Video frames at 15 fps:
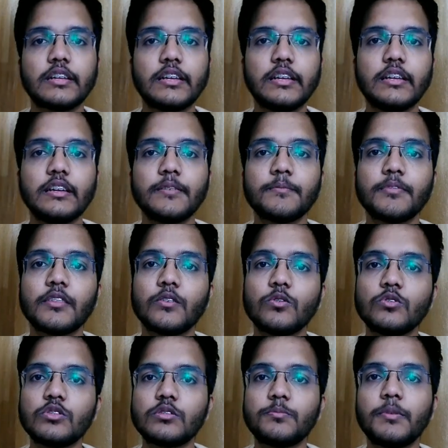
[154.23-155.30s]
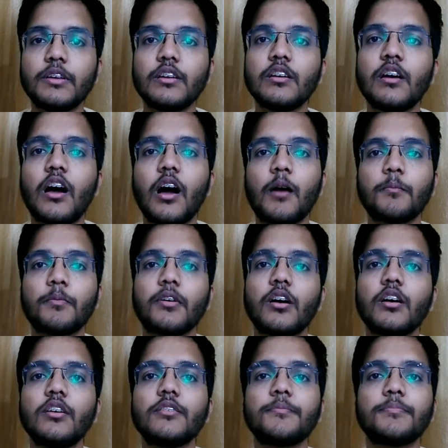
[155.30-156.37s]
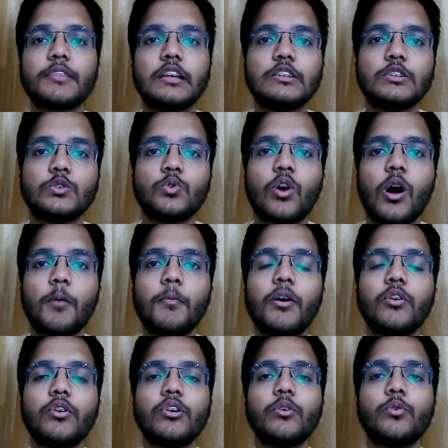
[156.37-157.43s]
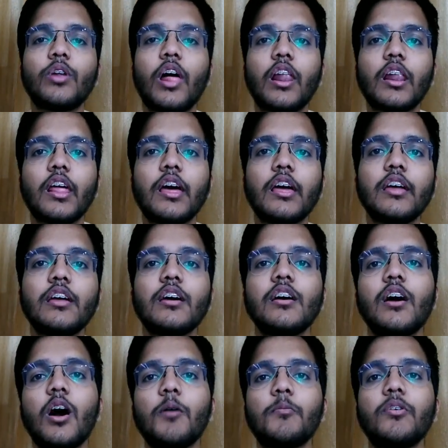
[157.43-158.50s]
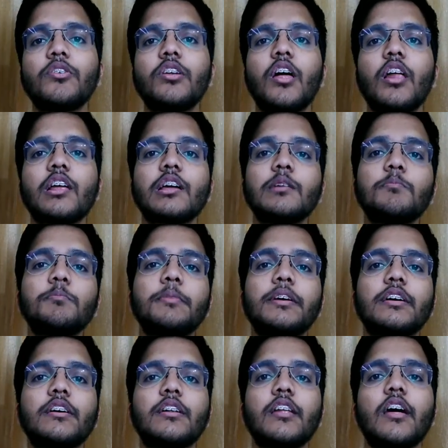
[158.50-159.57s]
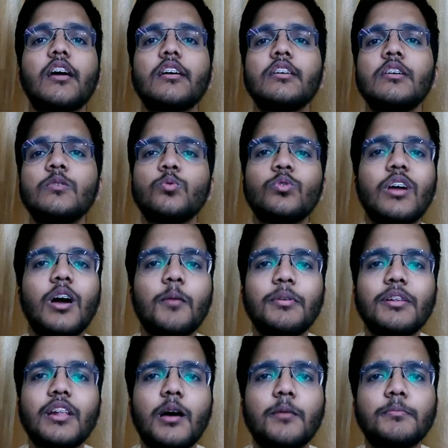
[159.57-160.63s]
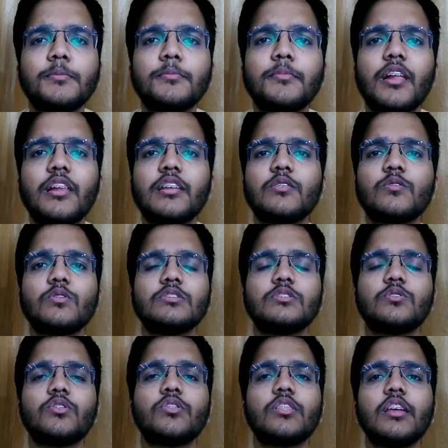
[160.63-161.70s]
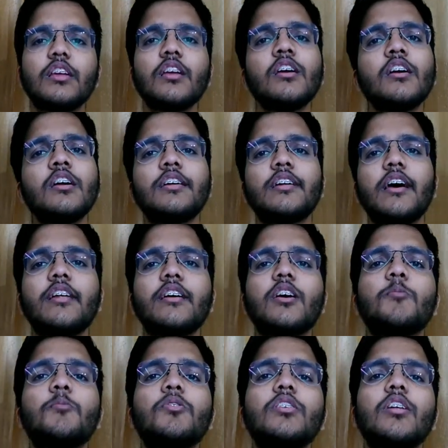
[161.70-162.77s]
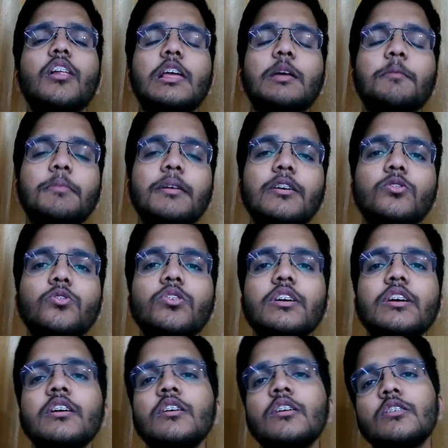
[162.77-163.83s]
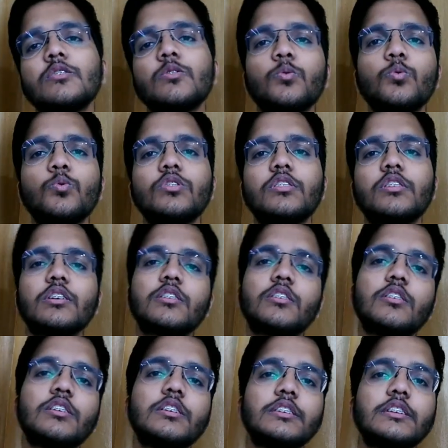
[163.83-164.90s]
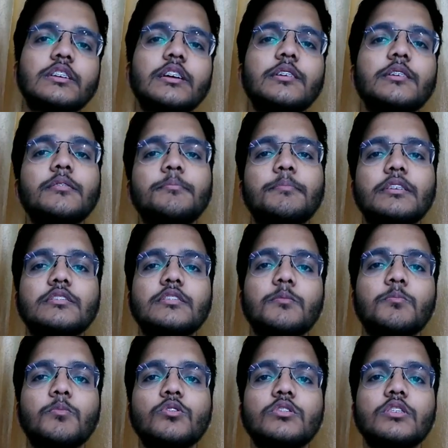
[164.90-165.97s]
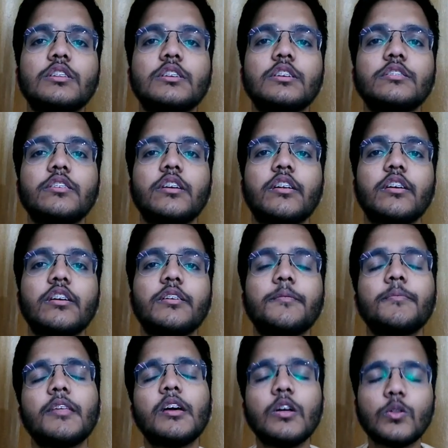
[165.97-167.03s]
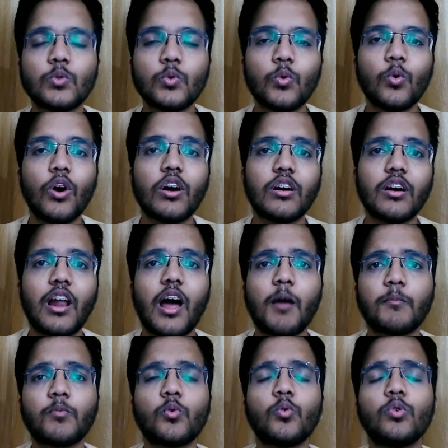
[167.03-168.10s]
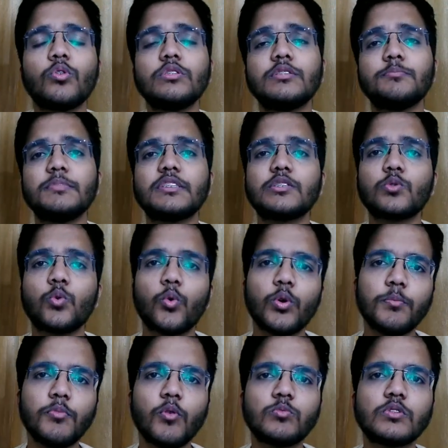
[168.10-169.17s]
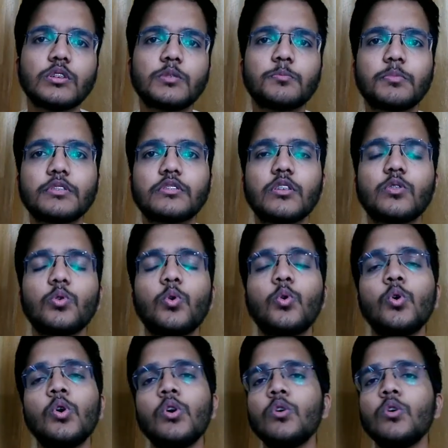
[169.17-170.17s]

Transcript: कि उस पर आपका जो अमाउंट है वो डालना है अमाउंट डाल के पे करना है तो यहाँ पे नाम भी डालने की कोई ज़रूरत नहीं है डायरेक्ट अमाउंट डाल के पे करोगे तो उन तक ये पैसा पहुंचा दिया जा रहा है तो अगर आपको इनमें से कोई भी ऑप्शन पसंद हो